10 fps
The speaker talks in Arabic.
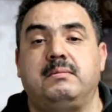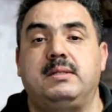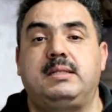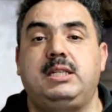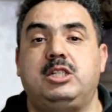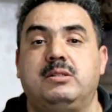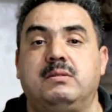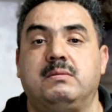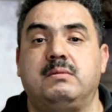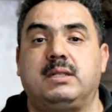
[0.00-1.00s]
سجن
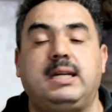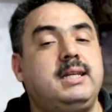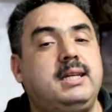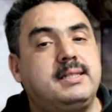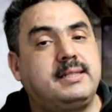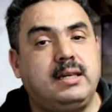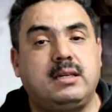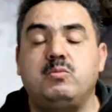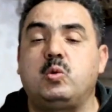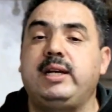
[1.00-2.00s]
كاين اللي
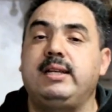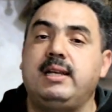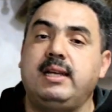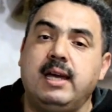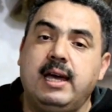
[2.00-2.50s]
تحكم وكاين اللي